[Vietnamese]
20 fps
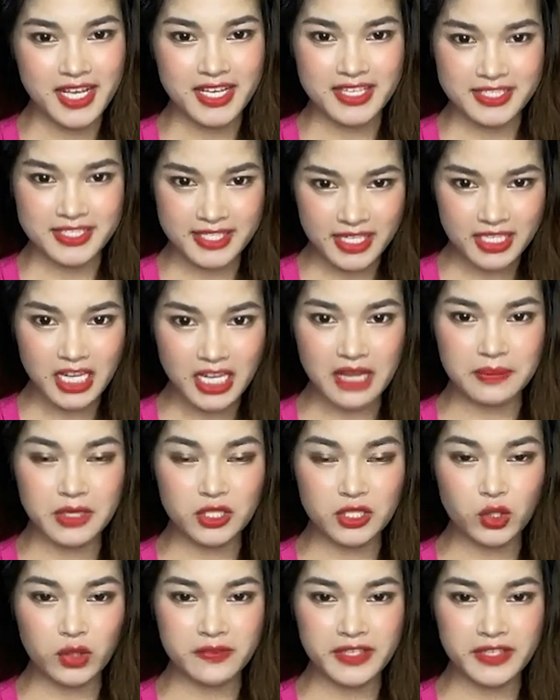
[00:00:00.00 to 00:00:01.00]
Rất cảm ơn
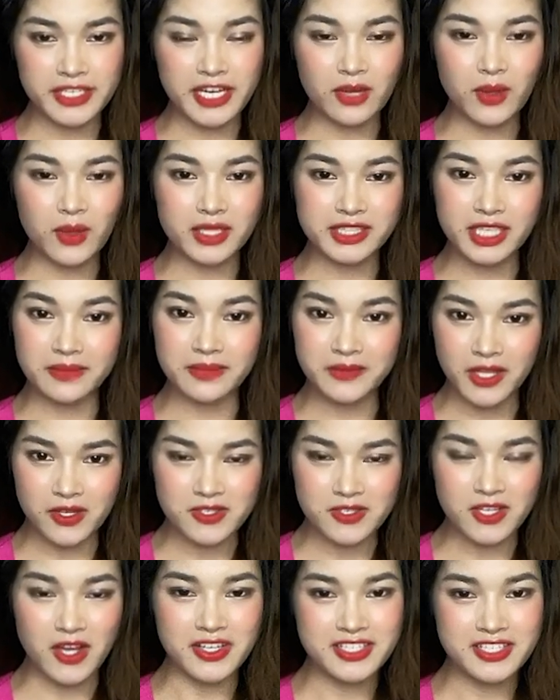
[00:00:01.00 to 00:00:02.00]
quý vị đã quan tâm theo
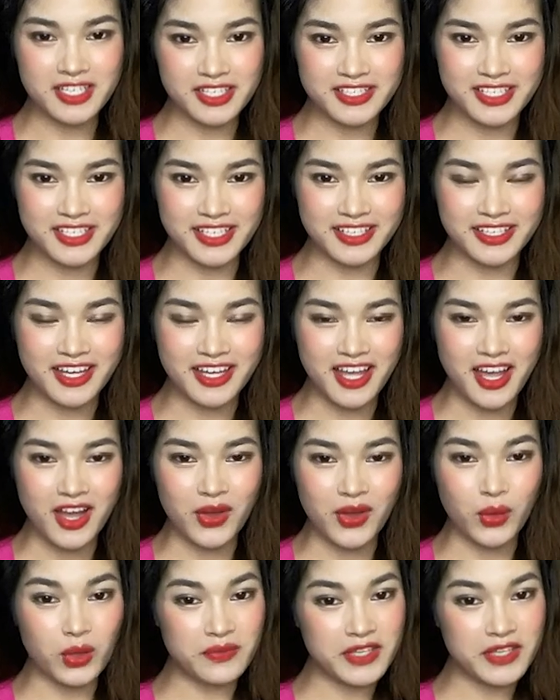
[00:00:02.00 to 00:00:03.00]
dõi chương trình.
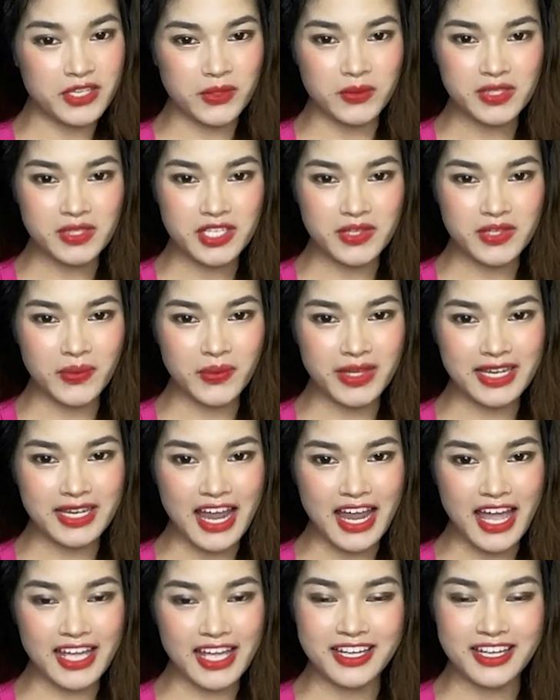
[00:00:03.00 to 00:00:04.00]
Quý vị cũng đừng quên
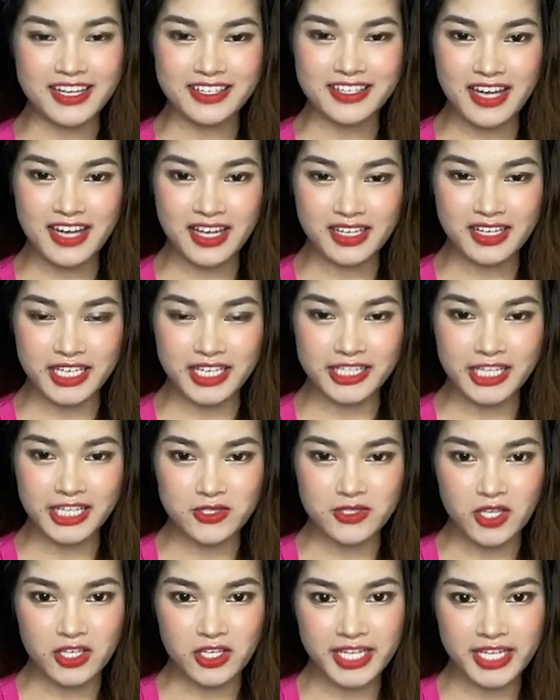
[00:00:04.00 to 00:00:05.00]
like, đăng ký theo
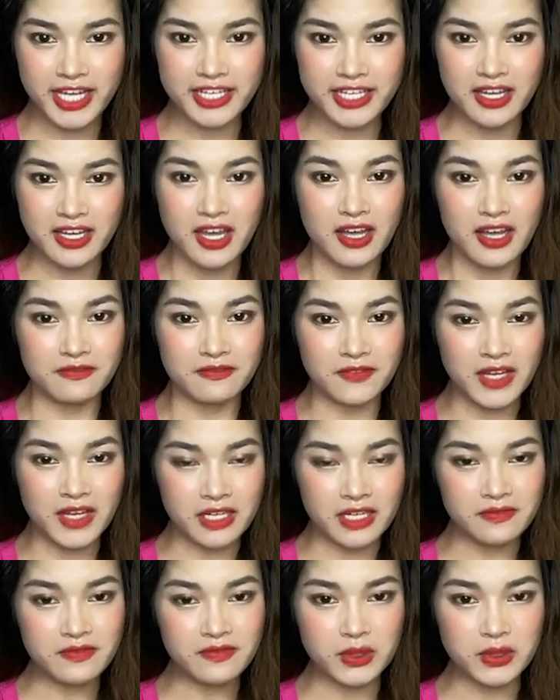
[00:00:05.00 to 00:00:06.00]
dõi kênh và
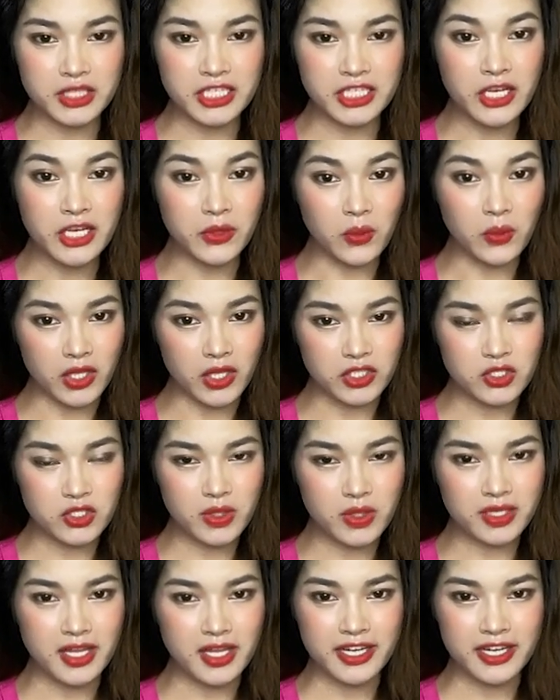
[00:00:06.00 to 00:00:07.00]
ấn vào tín hiệu quả chuông
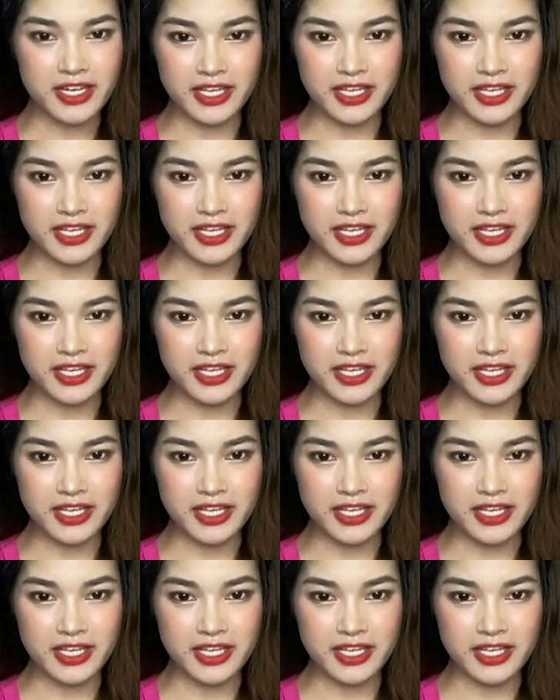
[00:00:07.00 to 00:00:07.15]
để